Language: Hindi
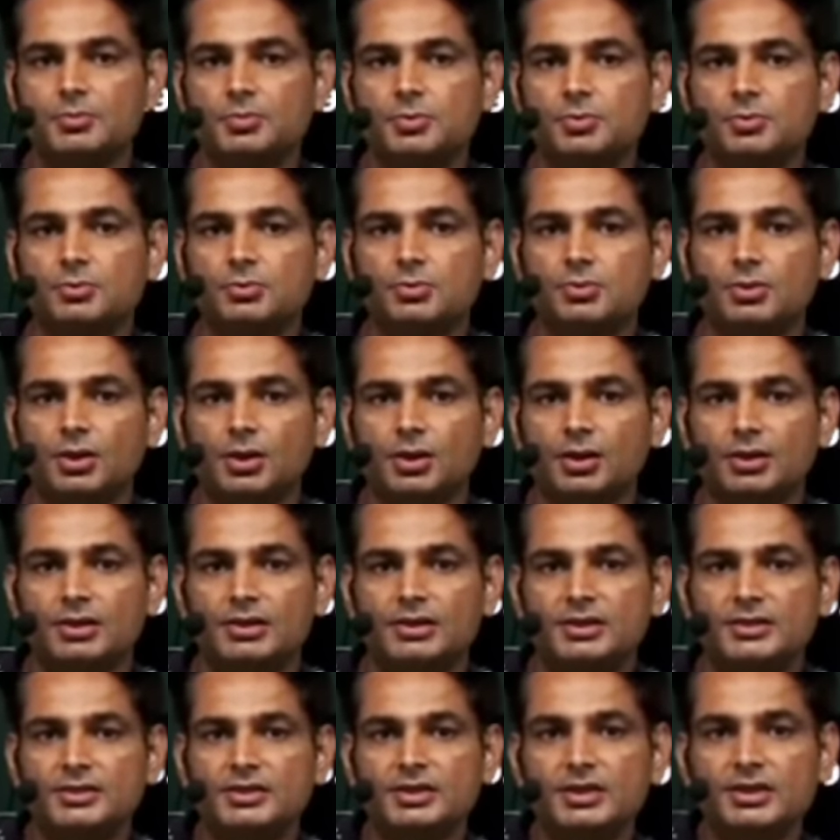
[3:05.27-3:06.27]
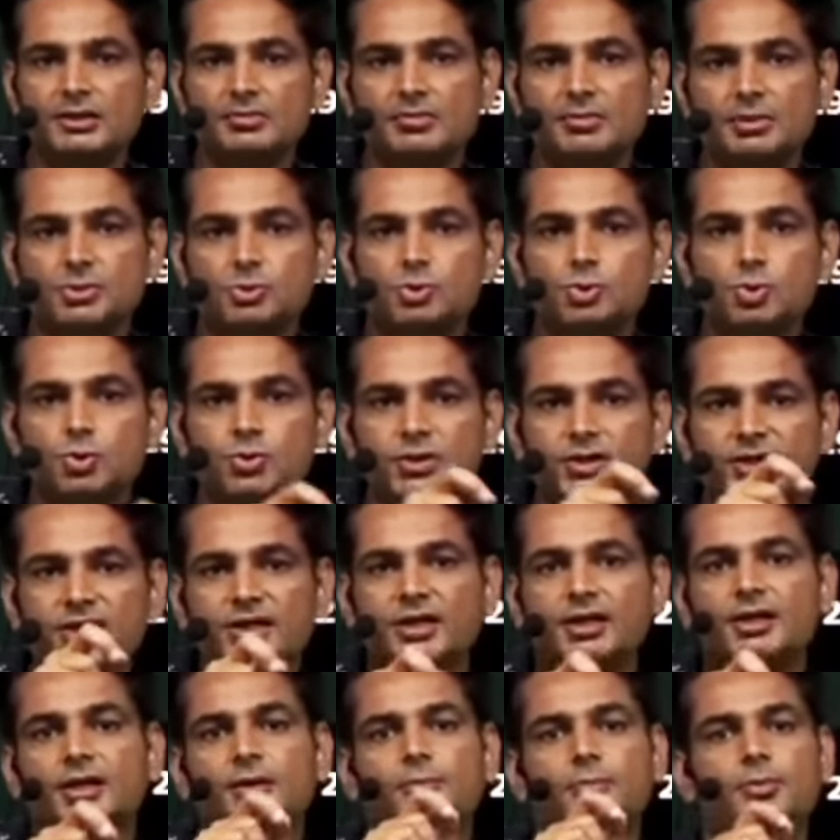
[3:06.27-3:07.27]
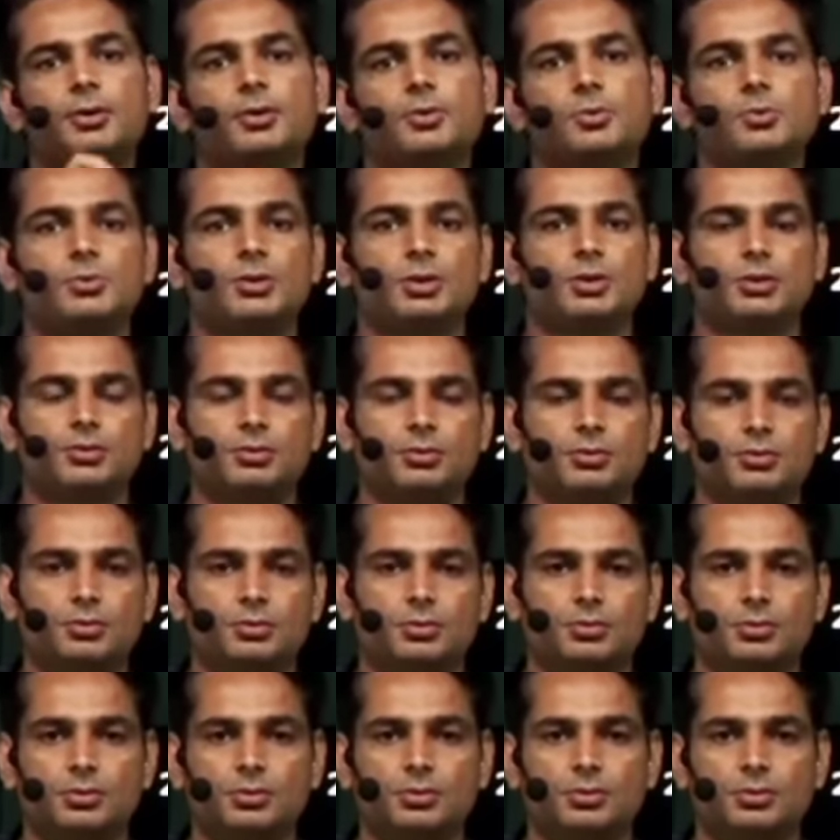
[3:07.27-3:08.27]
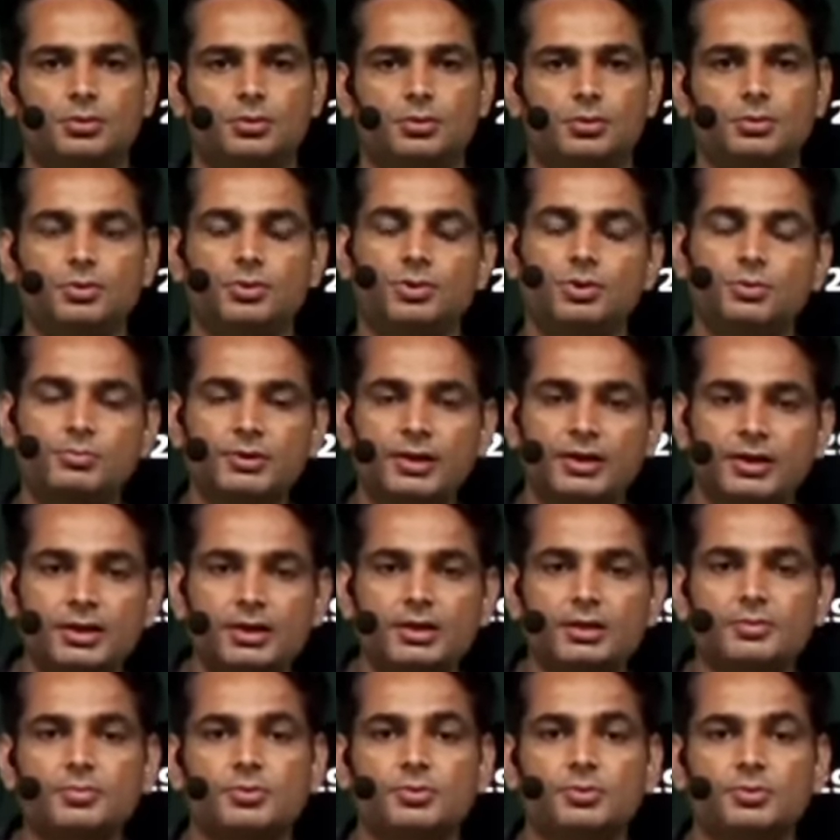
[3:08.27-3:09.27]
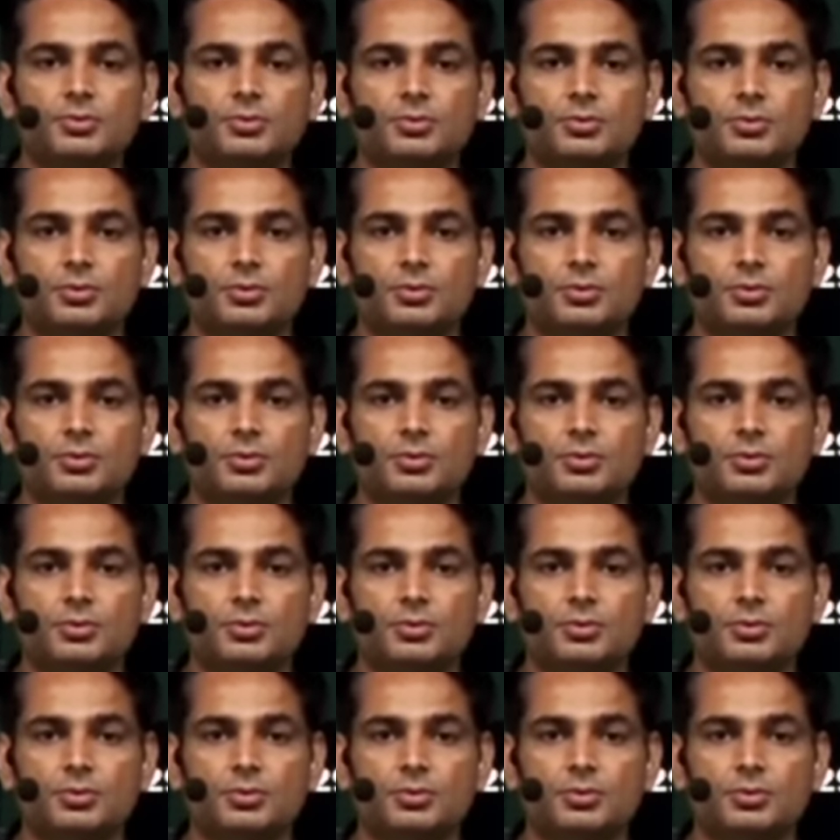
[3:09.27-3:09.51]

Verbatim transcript: हूं इसलिए मैं चोरी करके पढ़ूंगा क्योंकि मैं गरीब हूं